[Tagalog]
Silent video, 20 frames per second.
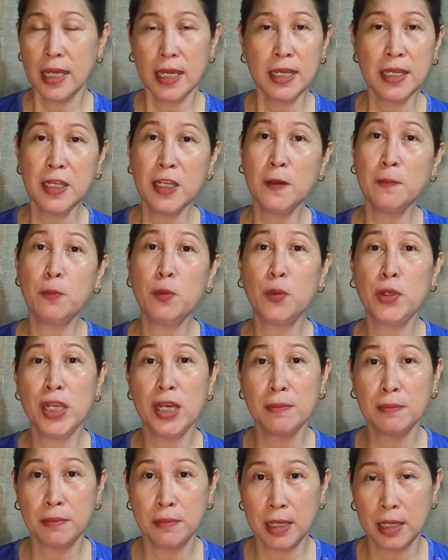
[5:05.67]
Hindi po
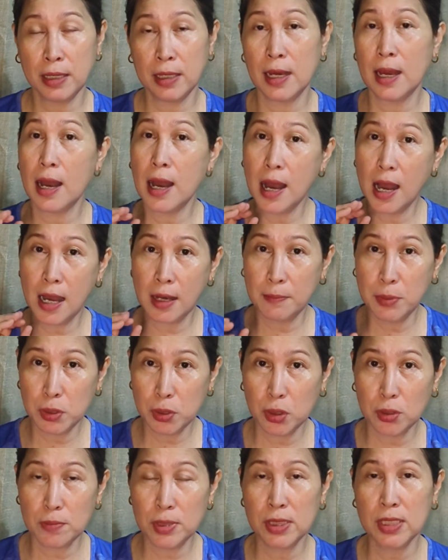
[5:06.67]
yan
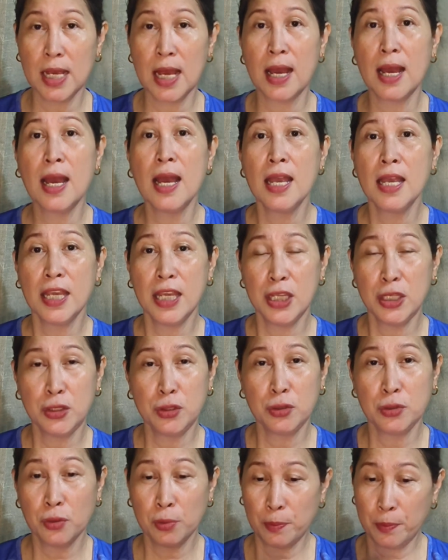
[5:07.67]
mag-absorb sa
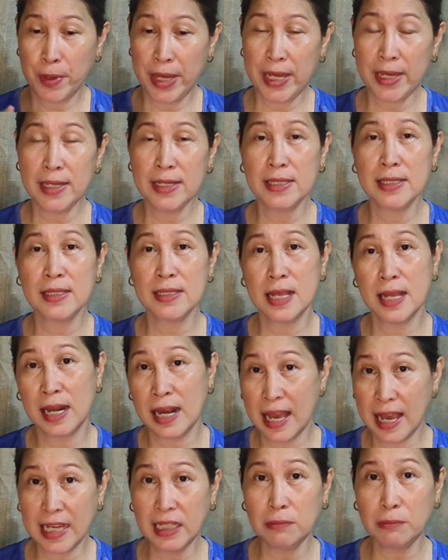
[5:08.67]
inyong base na
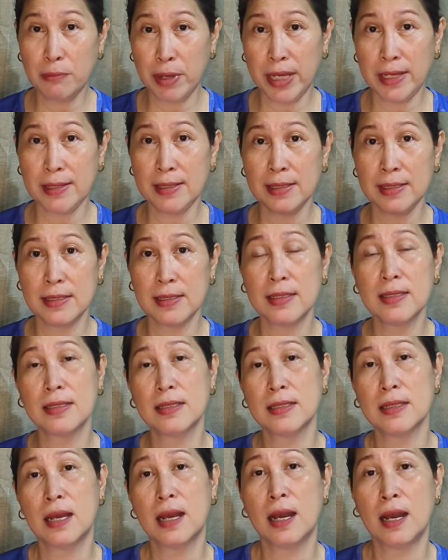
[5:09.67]
light-based
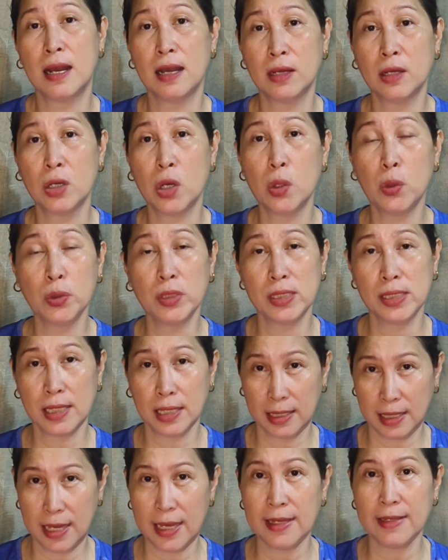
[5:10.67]
uh, ah, coat
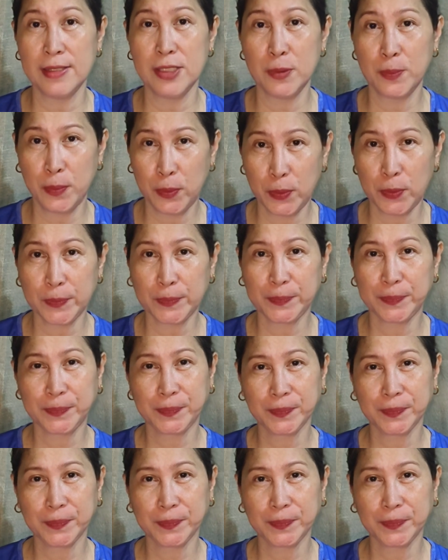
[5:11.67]
sa cake niyo po.